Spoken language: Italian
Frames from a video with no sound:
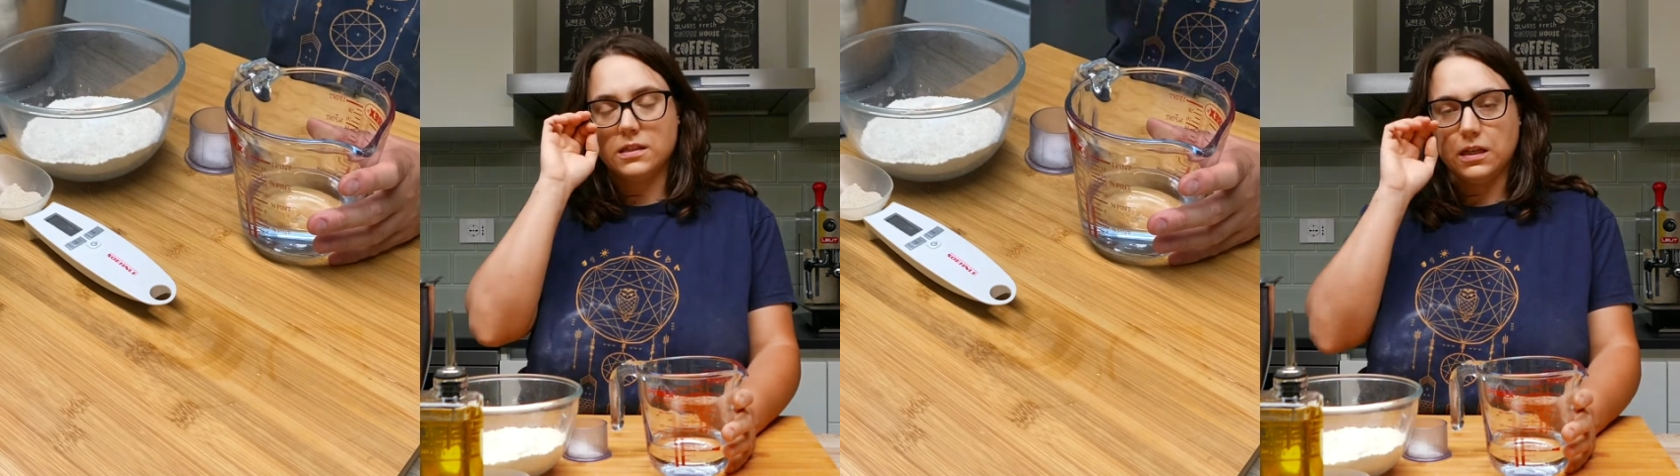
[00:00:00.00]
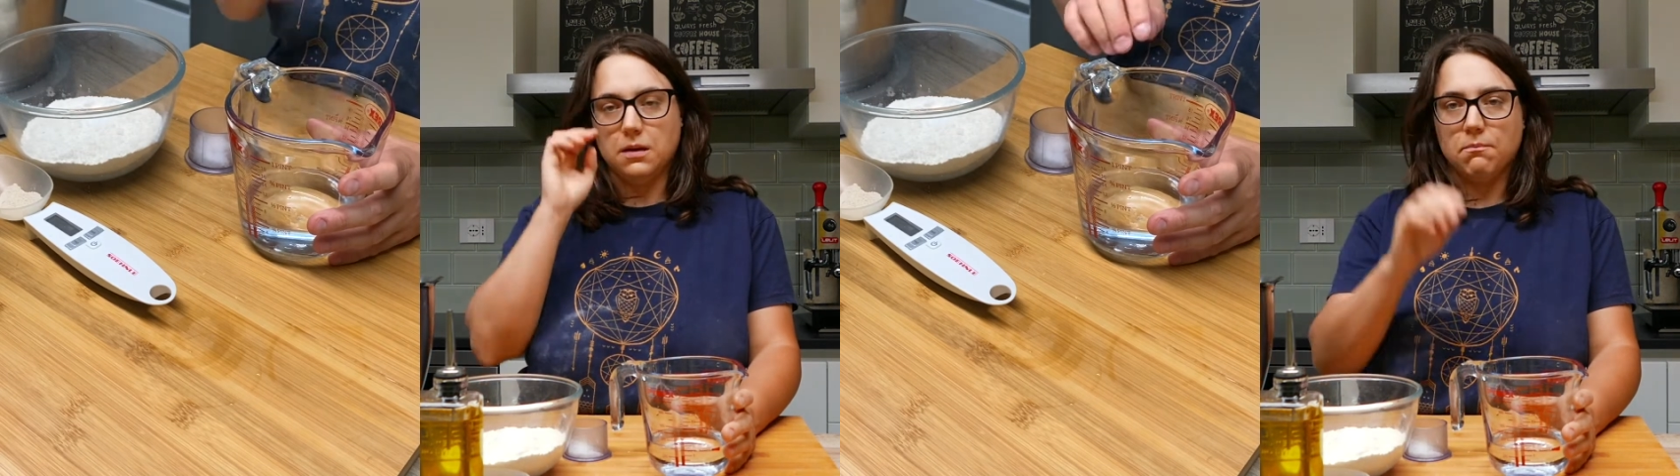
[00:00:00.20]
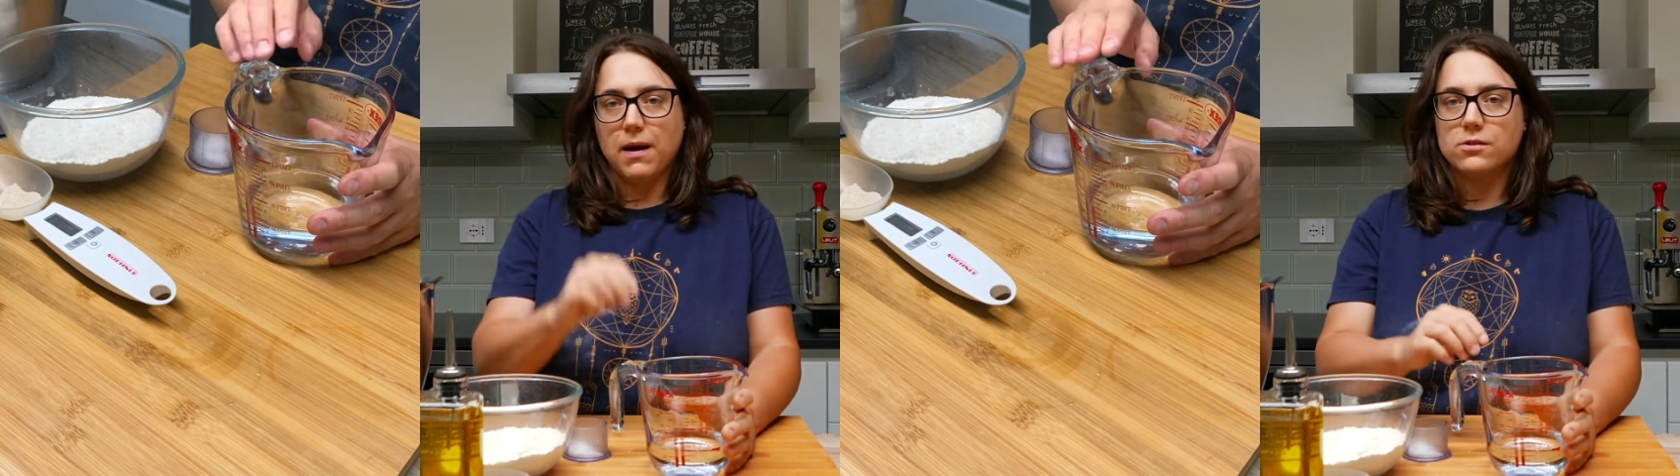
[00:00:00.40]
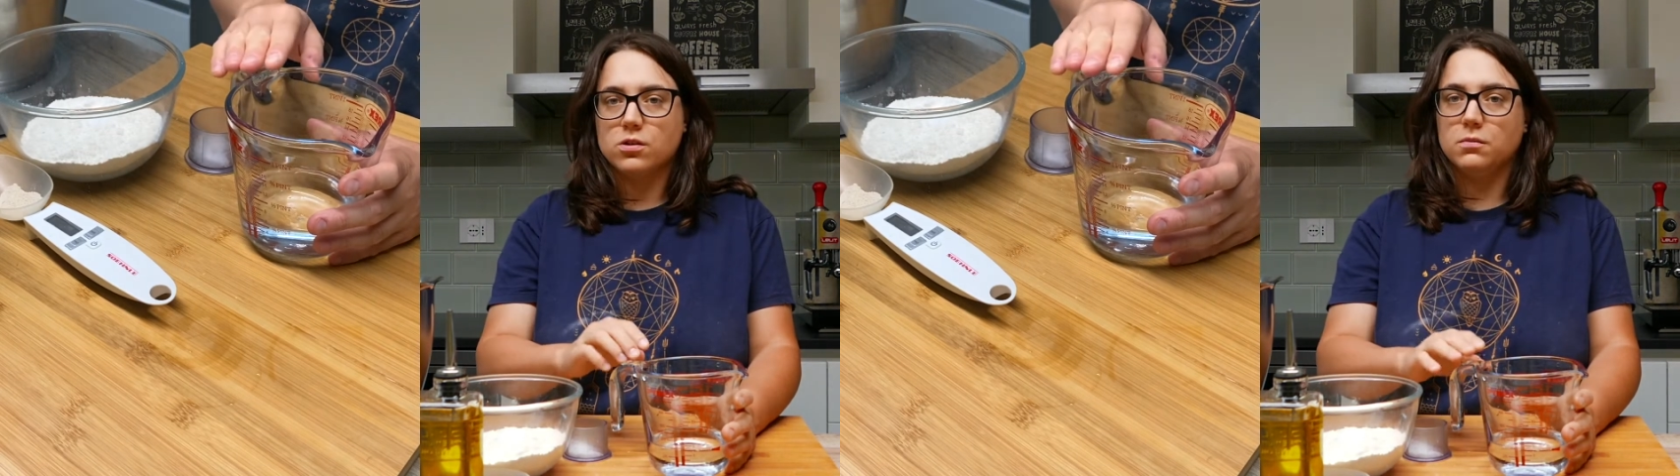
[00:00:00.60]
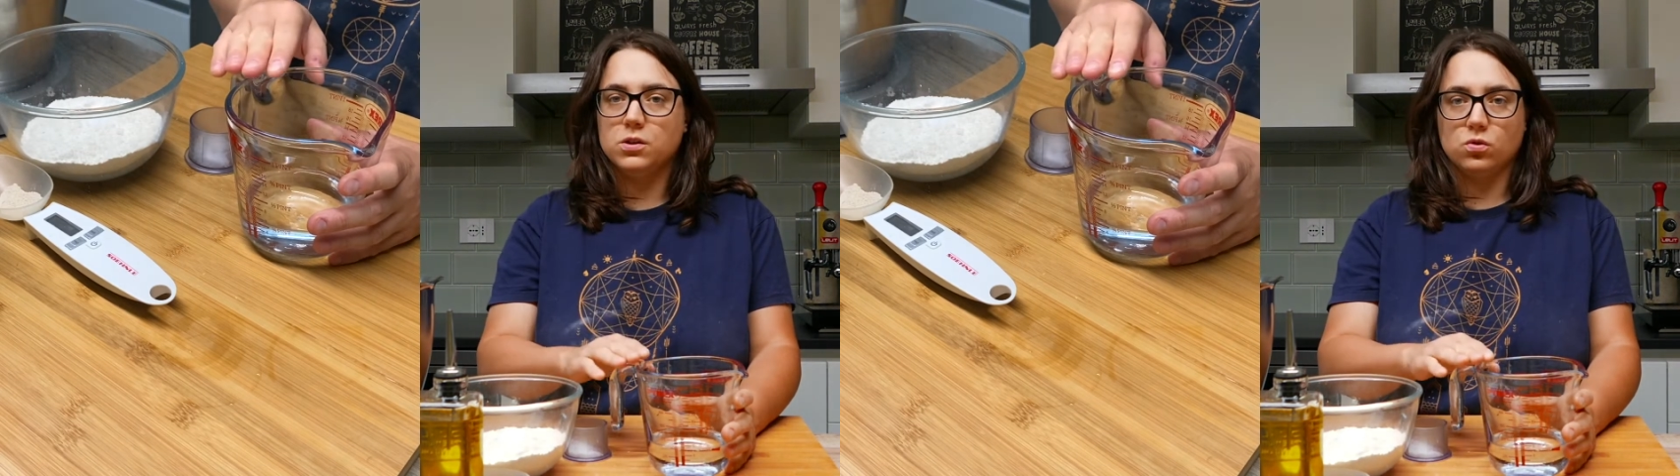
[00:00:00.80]
se
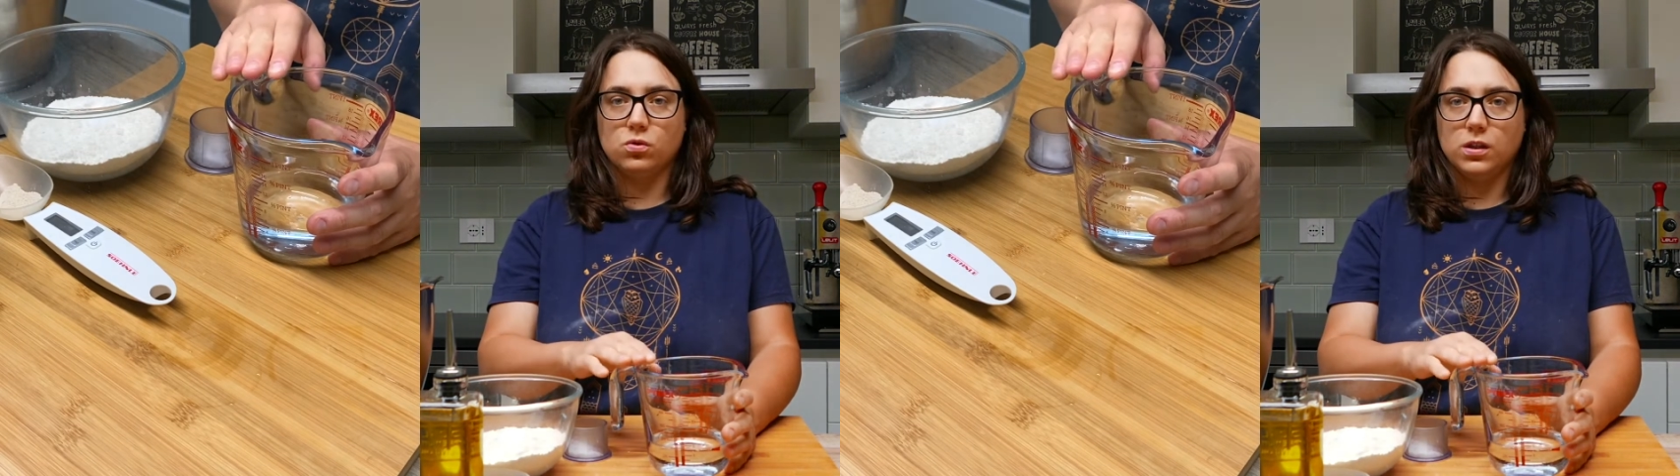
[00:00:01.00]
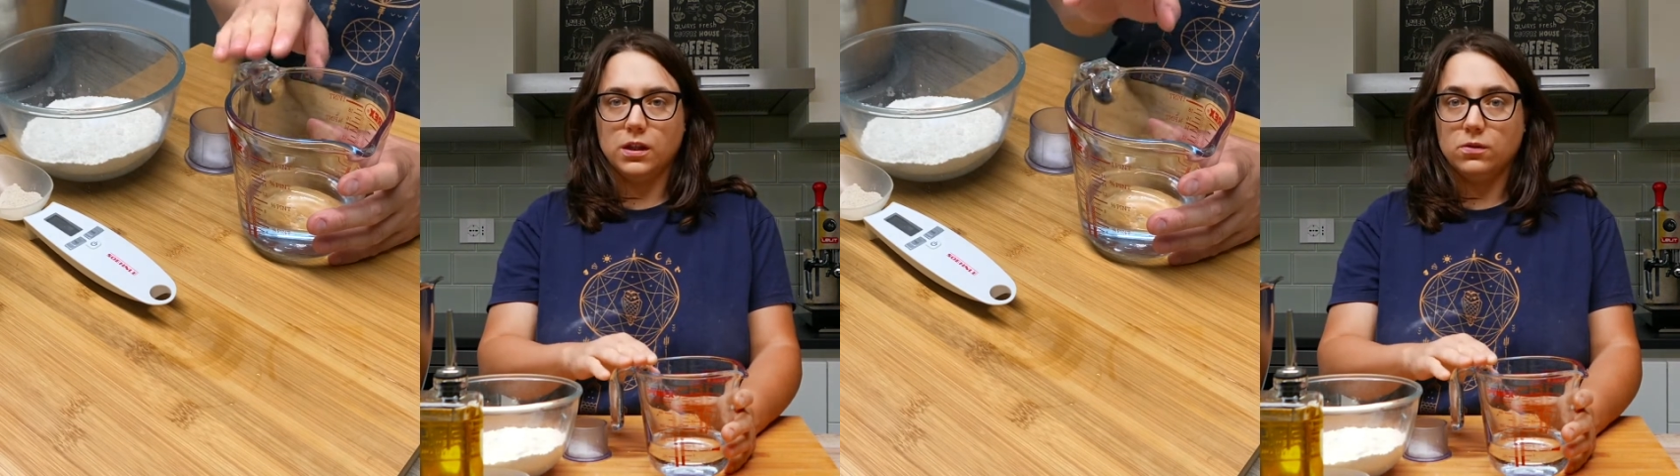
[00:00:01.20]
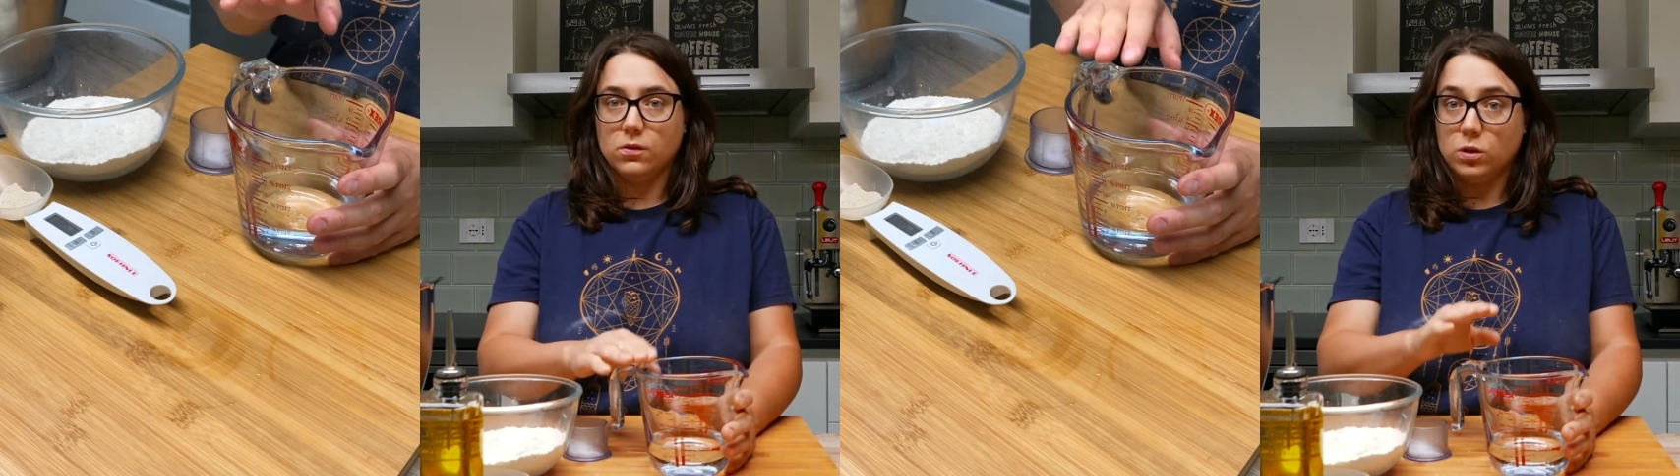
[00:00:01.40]
l'impasto ha bisogno di